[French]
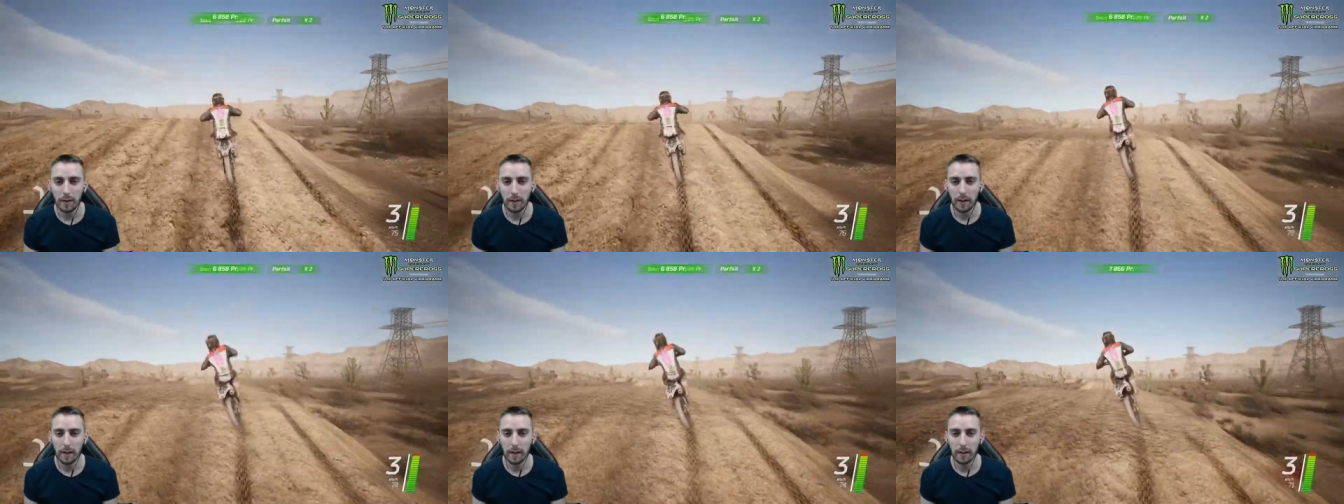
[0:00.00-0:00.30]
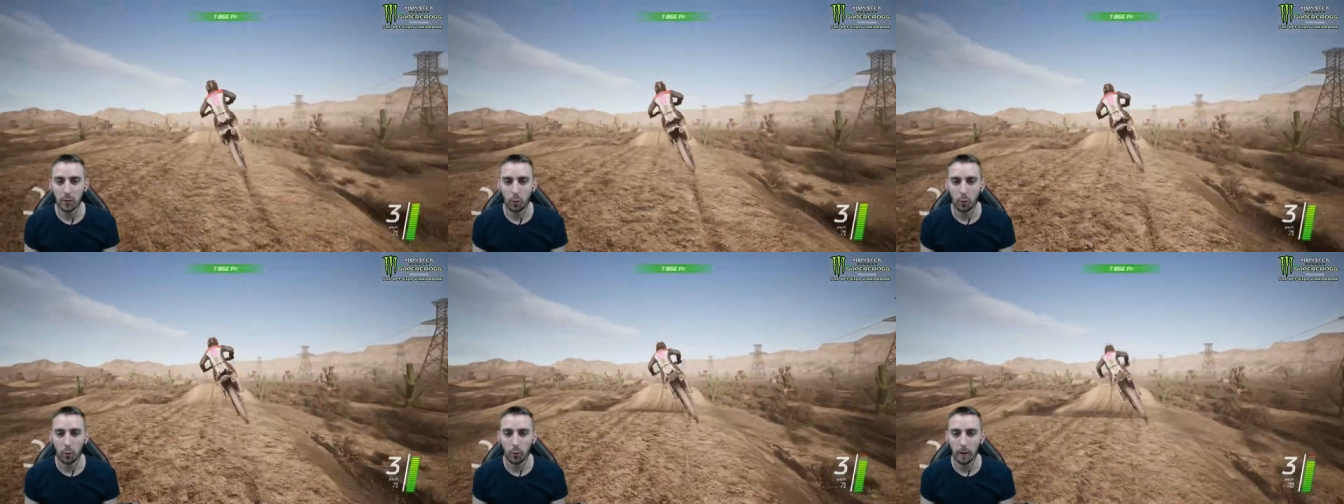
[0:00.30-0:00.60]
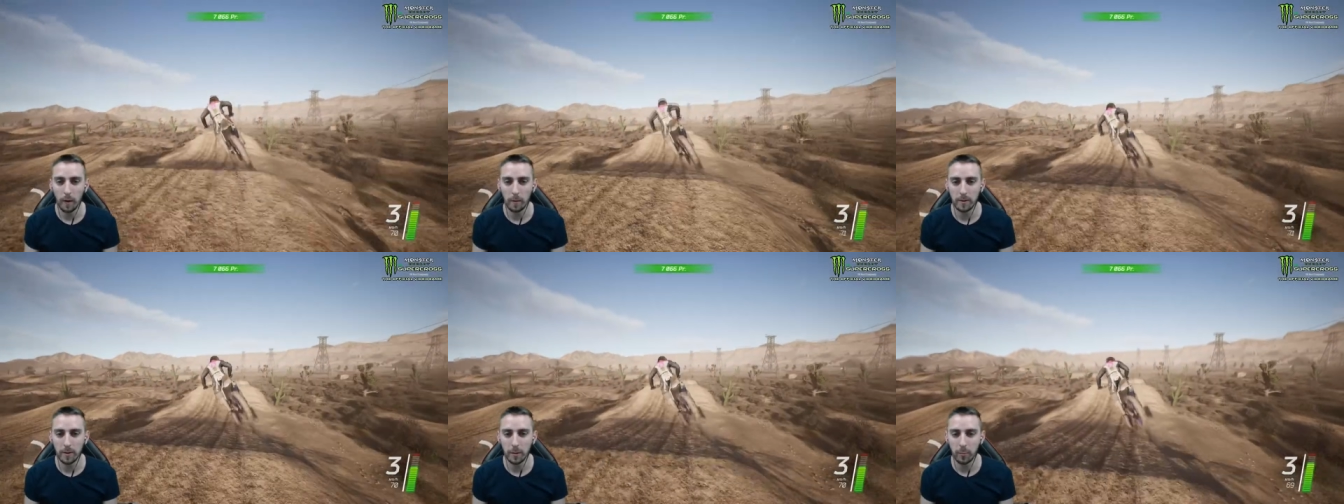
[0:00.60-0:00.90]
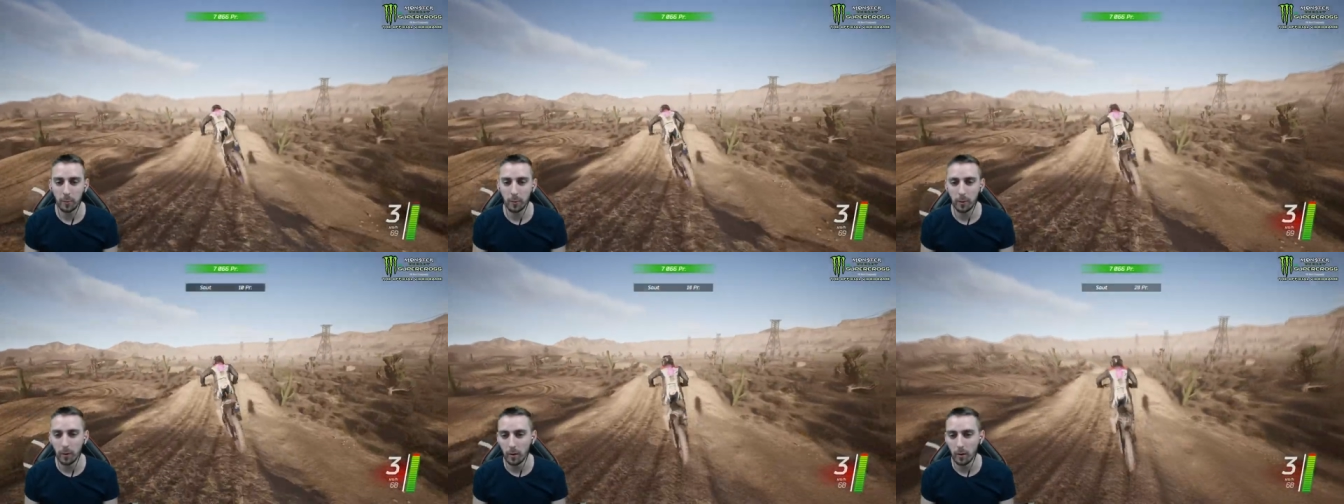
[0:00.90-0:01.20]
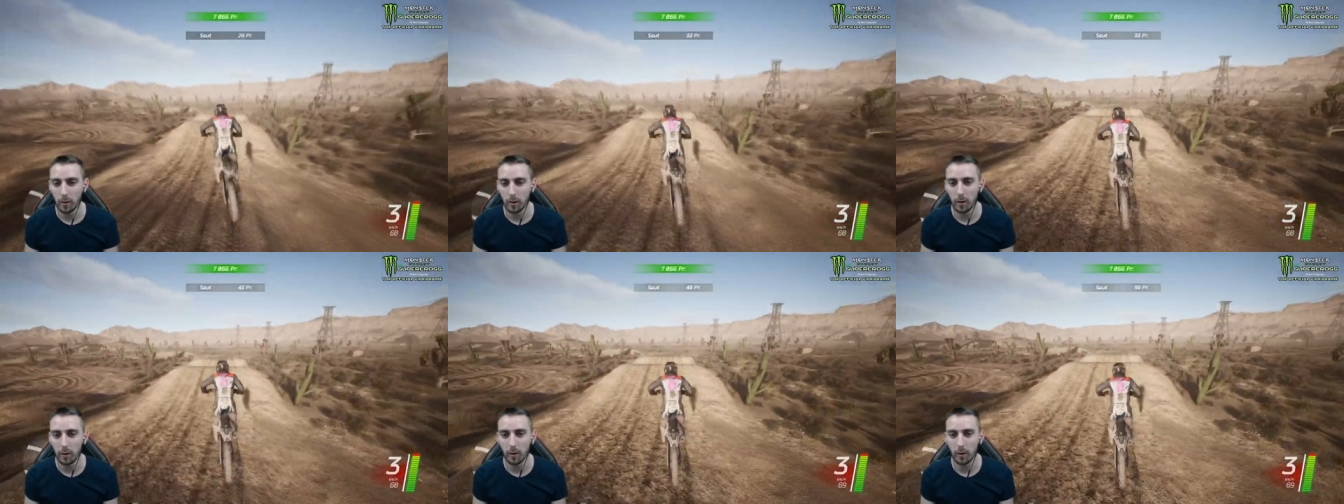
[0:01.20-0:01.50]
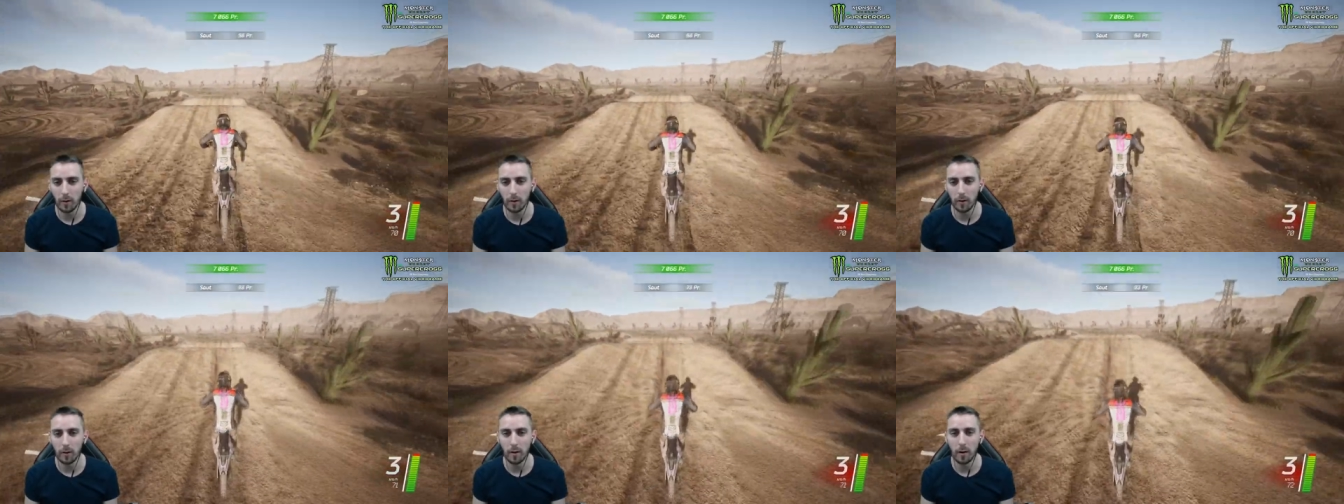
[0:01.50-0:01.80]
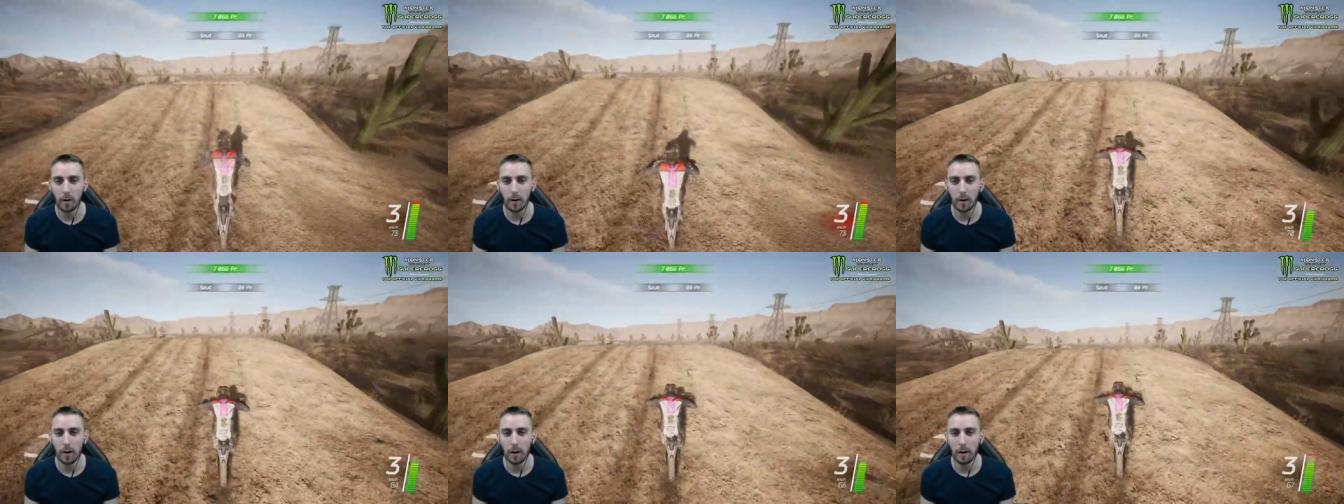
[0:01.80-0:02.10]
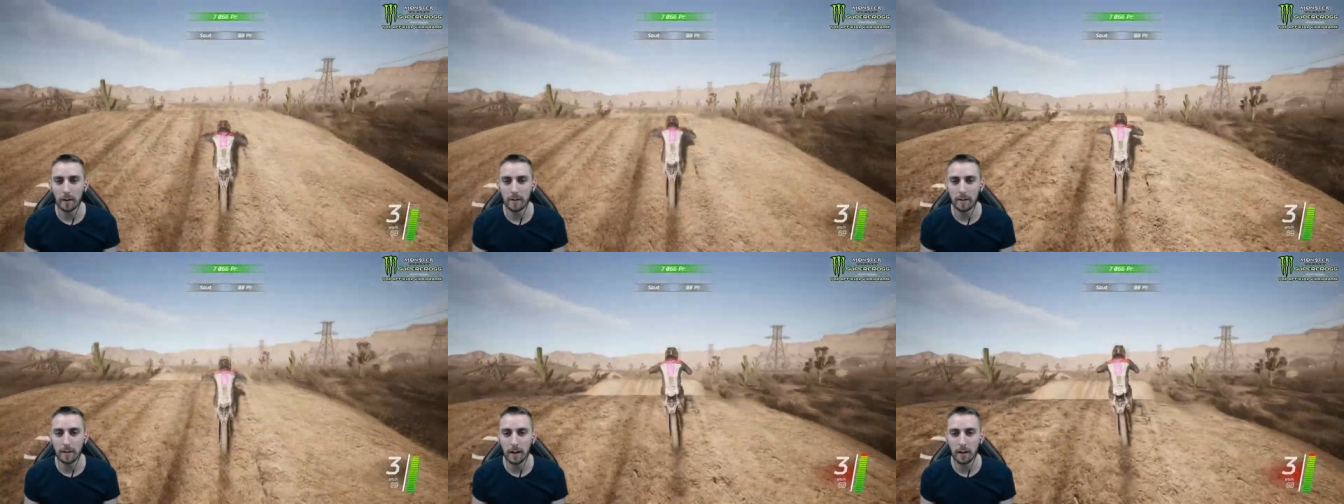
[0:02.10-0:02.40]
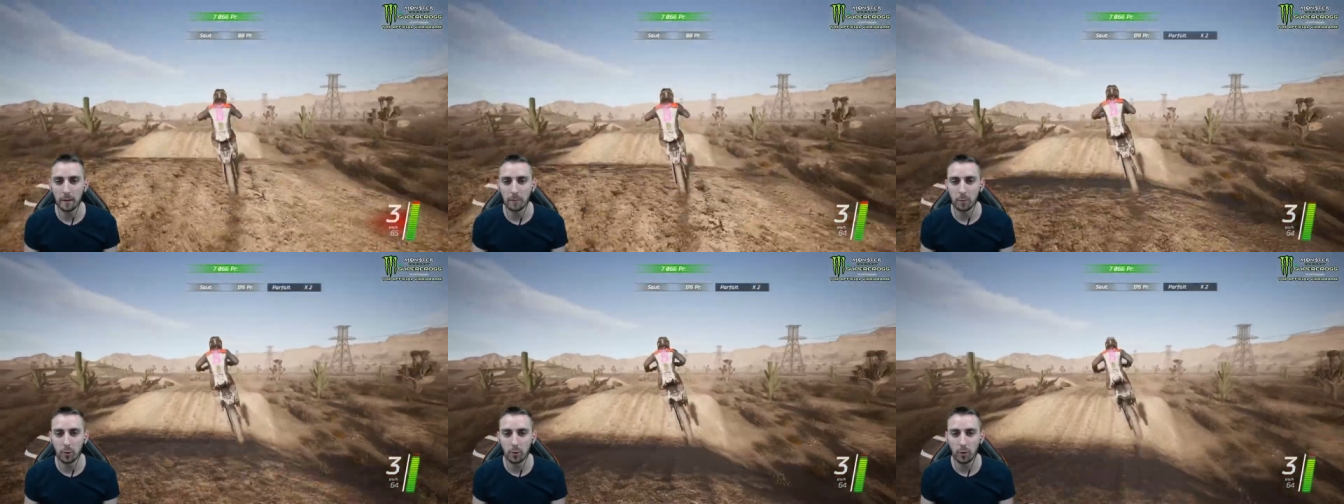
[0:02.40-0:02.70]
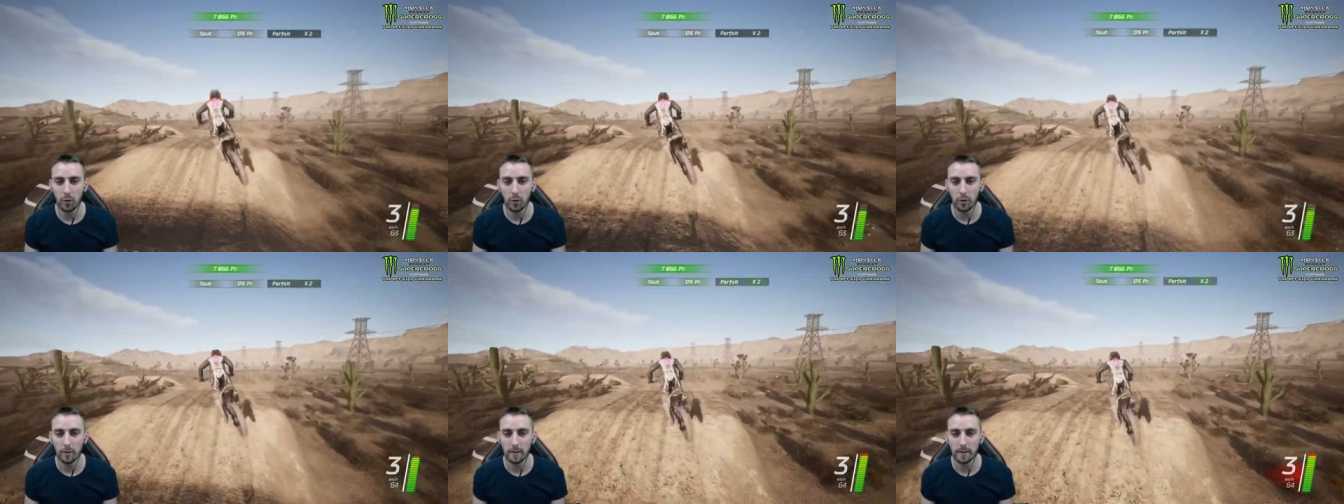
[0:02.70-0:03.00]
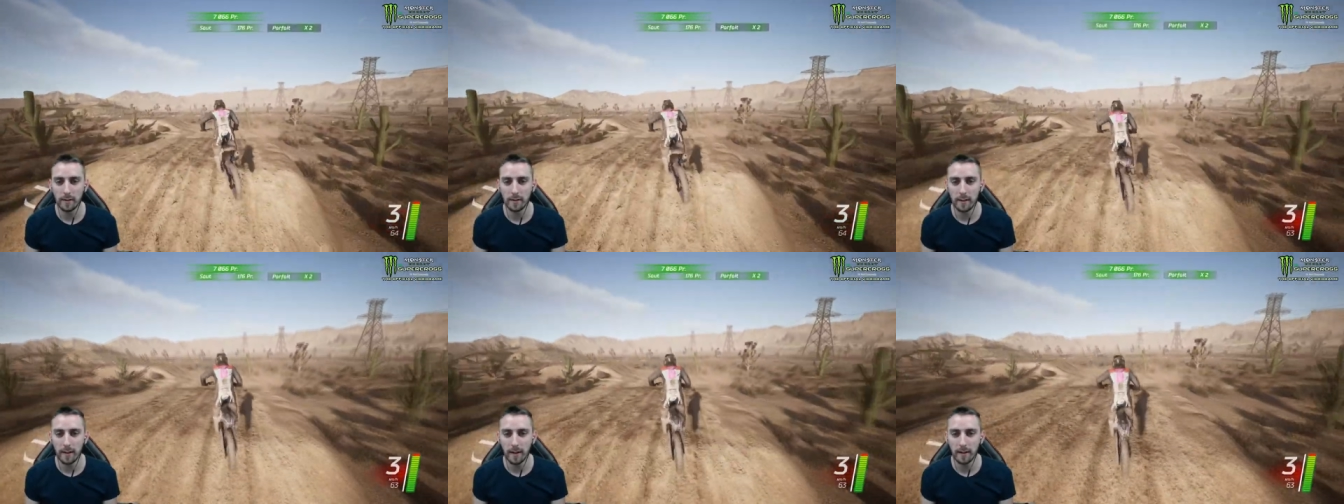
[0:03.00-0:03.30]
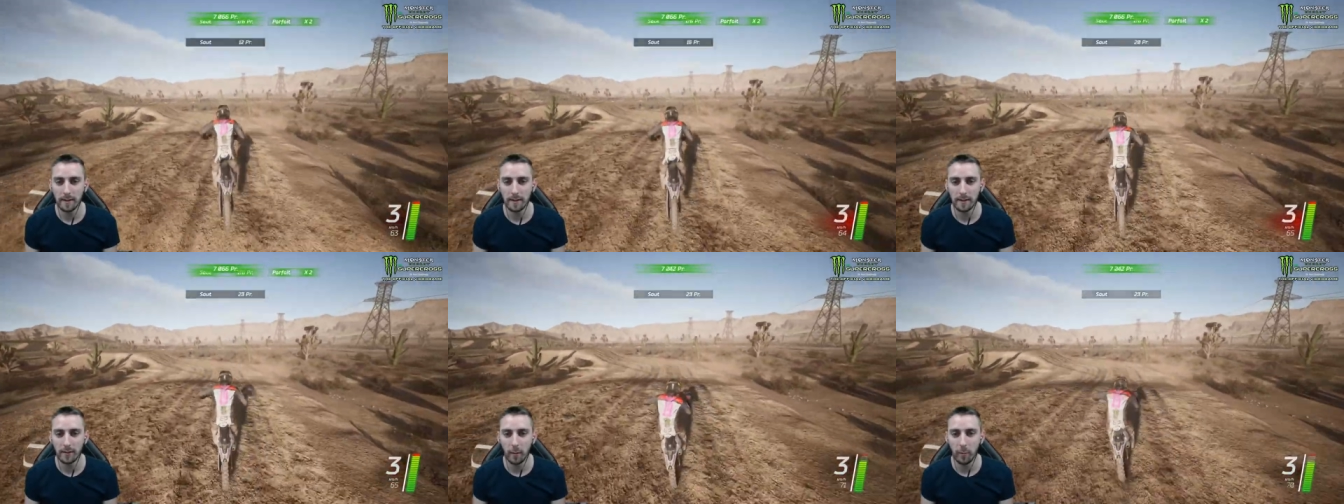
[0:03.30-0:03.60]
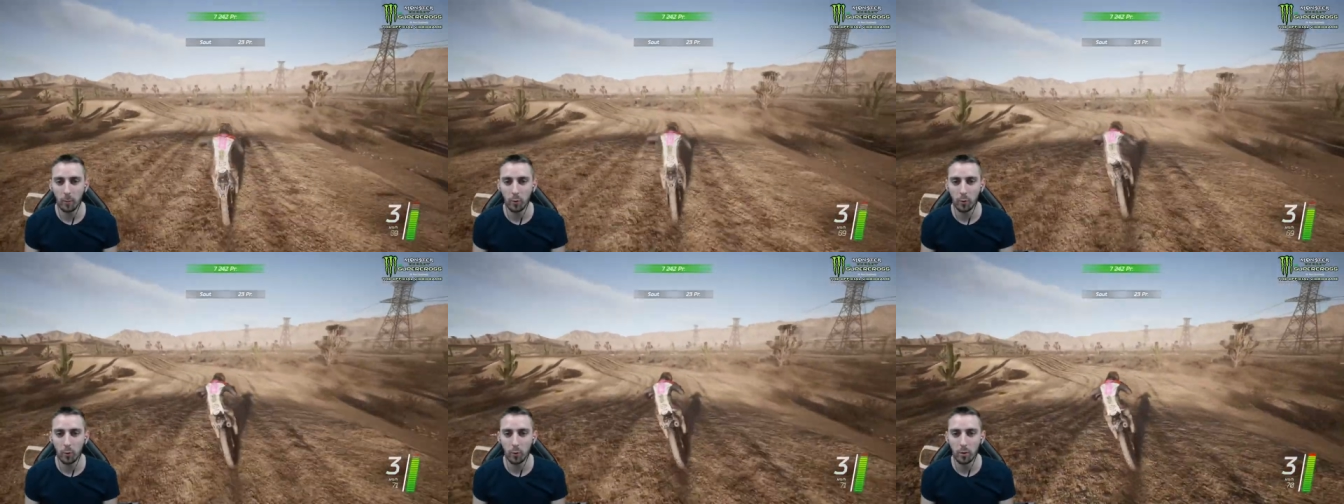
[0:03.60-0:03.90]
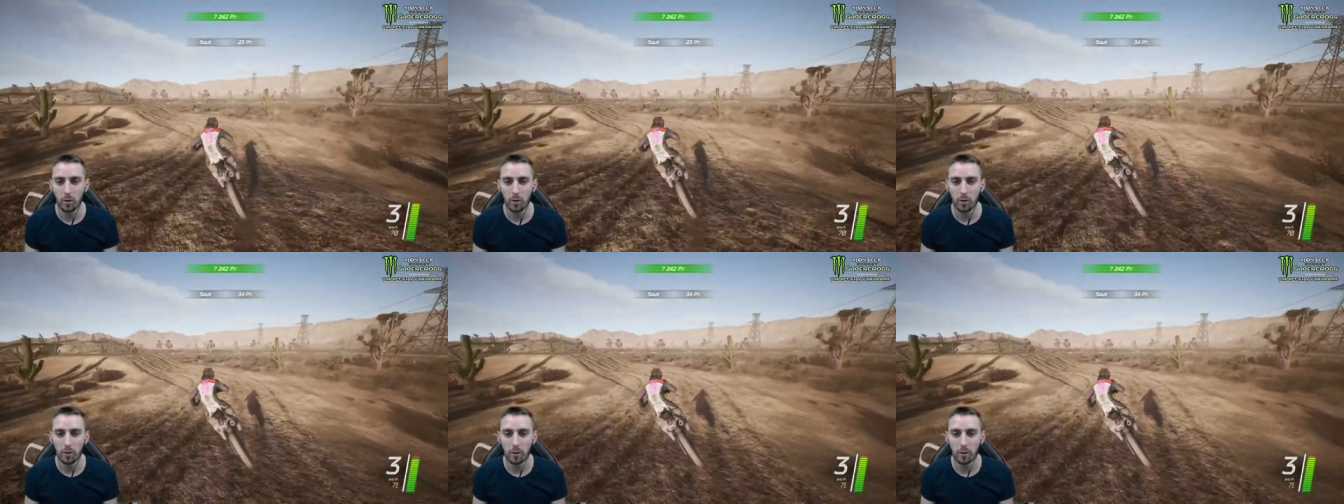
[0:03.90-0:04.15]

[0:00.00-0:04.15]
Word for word: Et là trouver un petit peu euh, un terrain de motocross, etc. C'est vraiment cool.